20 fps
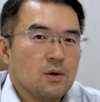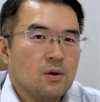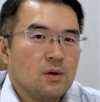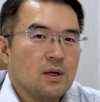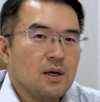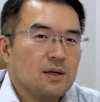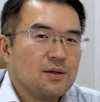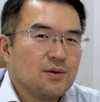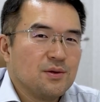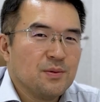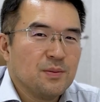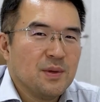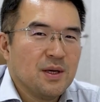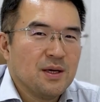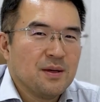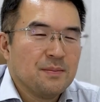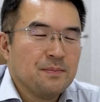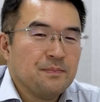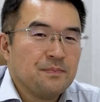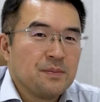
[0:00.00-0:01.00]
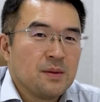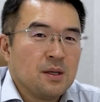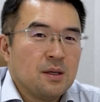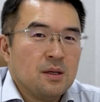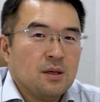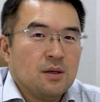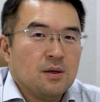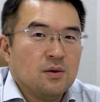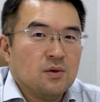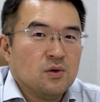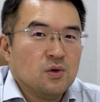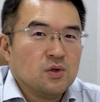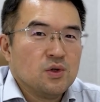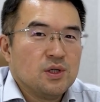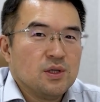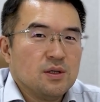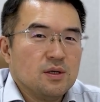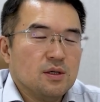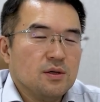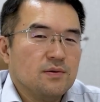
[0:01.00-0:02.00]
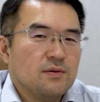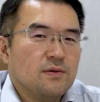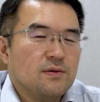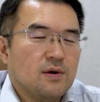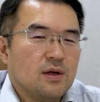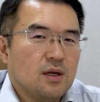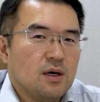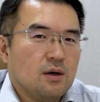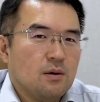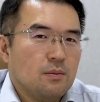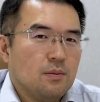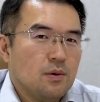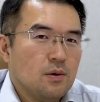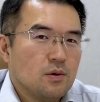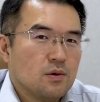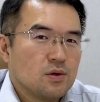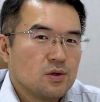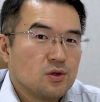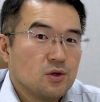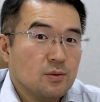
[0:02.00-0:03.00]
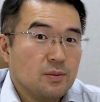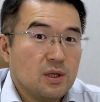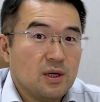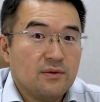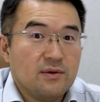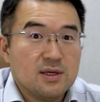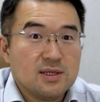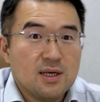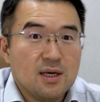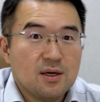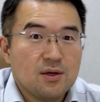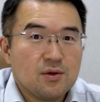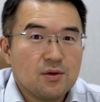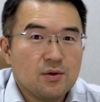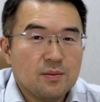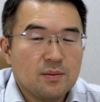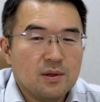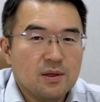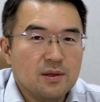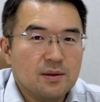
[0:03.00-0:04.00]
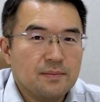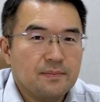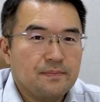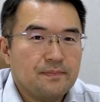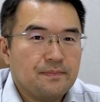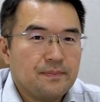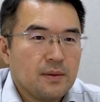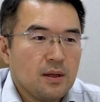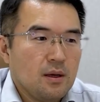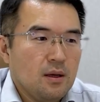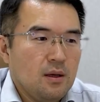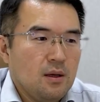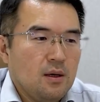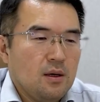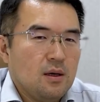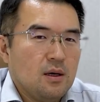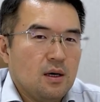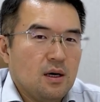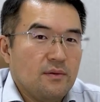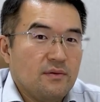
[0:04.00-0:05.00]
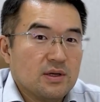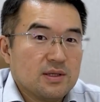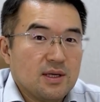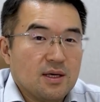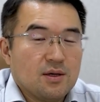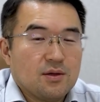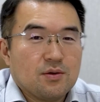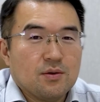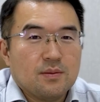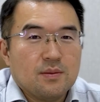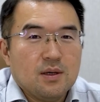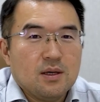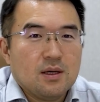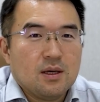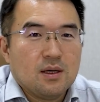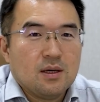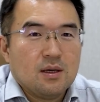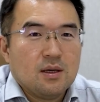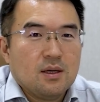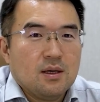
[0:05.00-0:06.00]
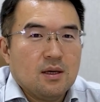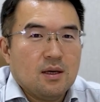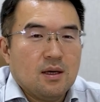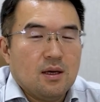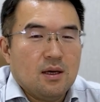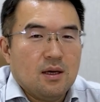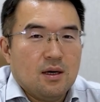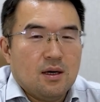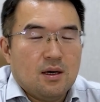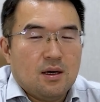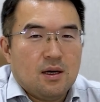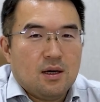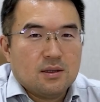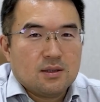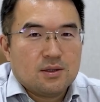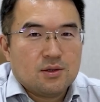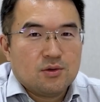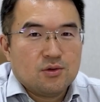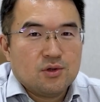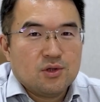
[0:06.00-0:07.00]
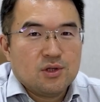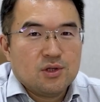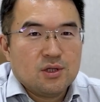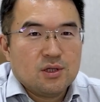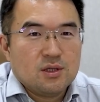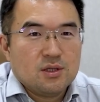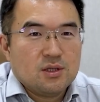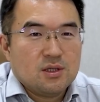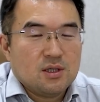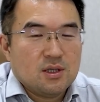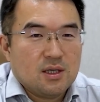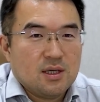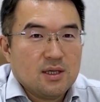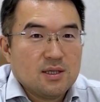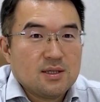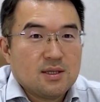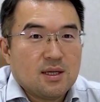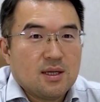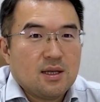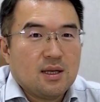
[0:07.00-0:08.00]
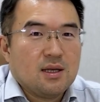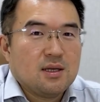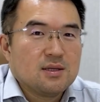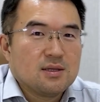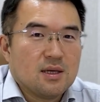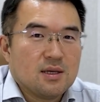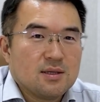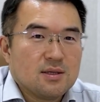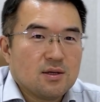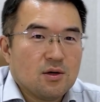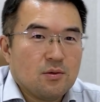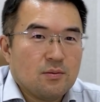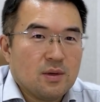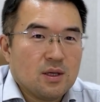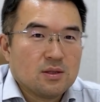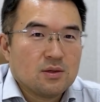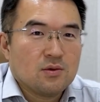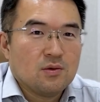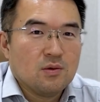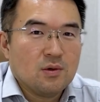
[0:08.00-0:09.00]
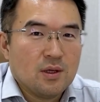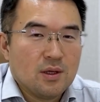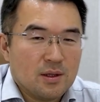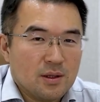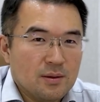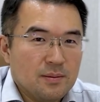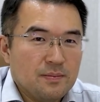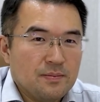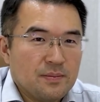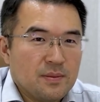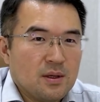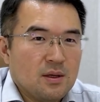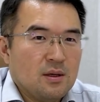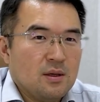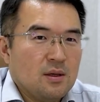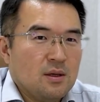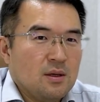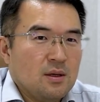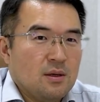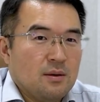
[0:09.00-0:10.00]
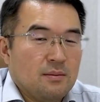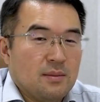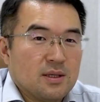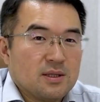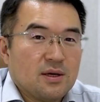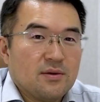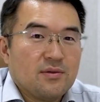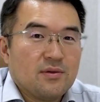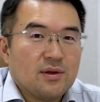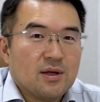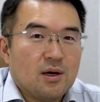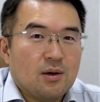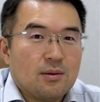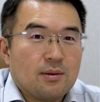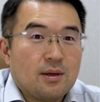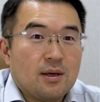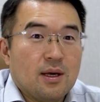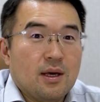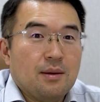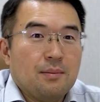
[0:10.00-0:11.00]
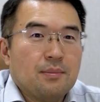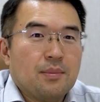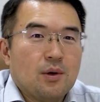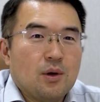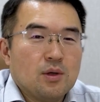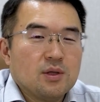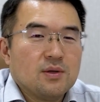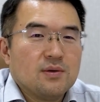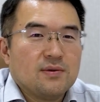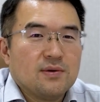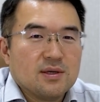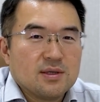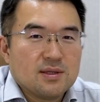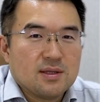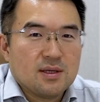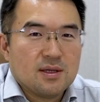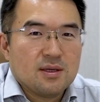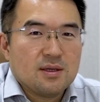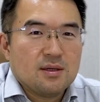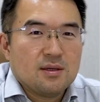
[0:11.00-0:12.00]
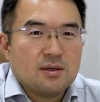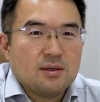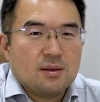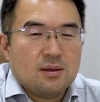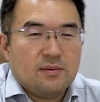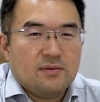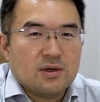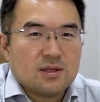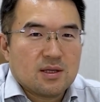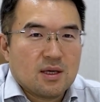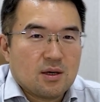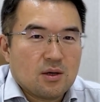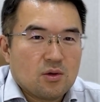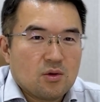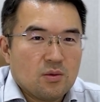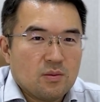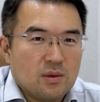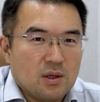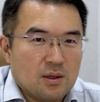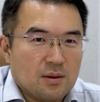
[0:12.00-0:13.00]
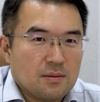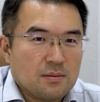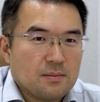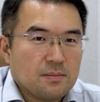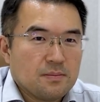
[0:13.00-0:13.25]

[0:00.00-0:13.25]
Olá, tudo bem? Hoje eu vou falar um pouco sobre a vasectomia. A vasectomia é a cirurgia de esterilização masculina. Mas afinal, quem pode fazer a vasectomia?